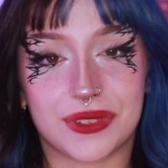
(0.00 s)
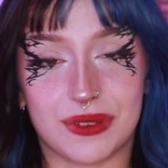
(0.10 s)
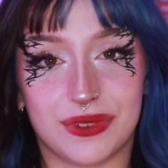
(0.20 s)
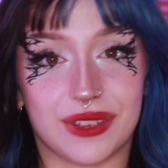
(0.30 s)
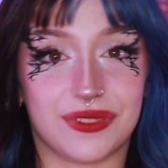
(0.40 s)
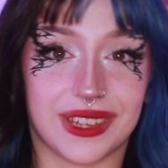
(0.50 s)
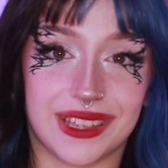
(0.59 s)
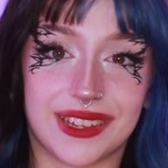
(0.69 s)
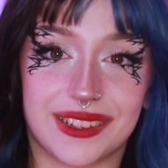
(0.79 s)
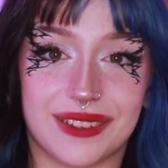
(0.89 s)
que ça vous a fait
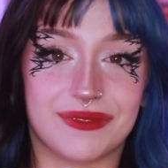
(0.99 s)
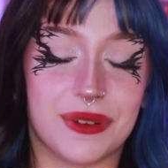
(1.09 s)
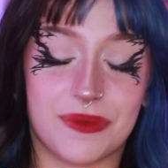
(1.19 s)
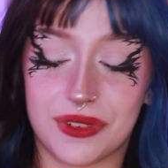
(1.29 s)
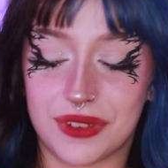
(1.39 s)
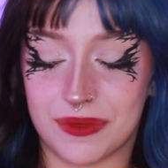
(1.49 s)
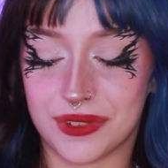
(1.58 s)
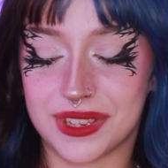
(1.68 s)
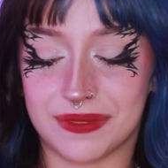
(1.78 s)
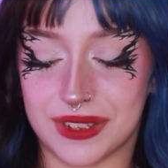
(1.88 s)
rire. Ah, moi,
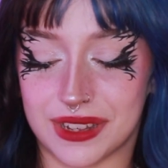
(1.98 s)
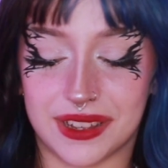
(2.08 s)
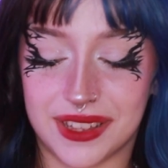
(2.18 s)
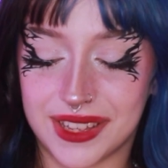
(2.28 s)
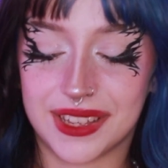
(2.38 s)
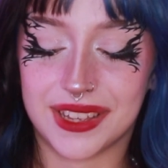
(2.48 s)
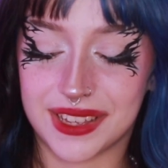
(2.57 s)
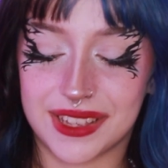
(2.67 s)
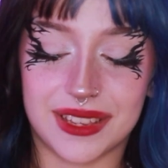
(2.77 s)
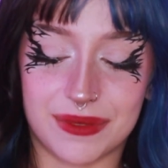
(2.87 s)
vraiment, ça m'a,
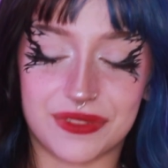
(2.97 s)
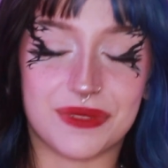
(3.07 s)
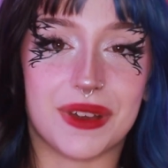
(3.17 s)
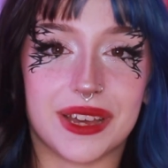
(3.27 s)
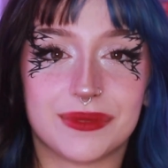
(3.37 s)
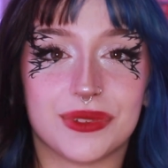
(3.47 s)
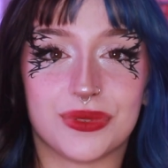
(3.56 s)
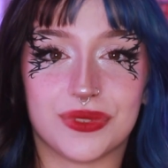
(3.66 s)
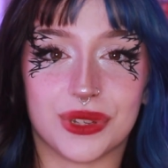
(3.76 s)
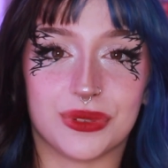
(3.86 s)
ça m'a fait marrer de me
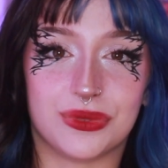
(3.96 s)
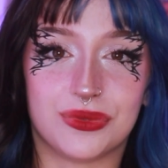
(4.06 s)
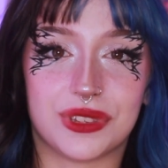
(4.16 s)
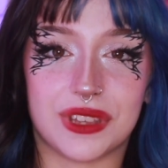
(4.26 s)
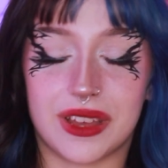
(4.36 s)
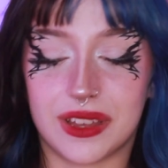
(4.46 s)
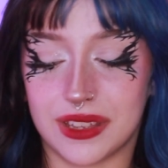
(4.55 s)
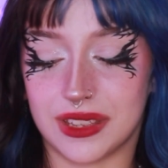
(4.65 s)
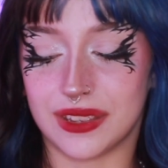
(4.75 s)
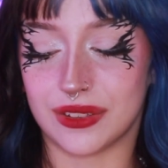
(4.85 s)
souvenir de tout
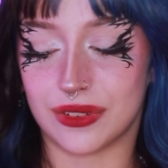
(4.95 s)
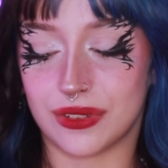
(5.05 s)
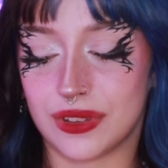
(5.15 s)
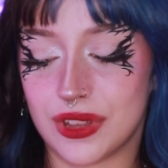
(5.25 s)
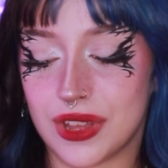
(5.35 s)
ça et euh,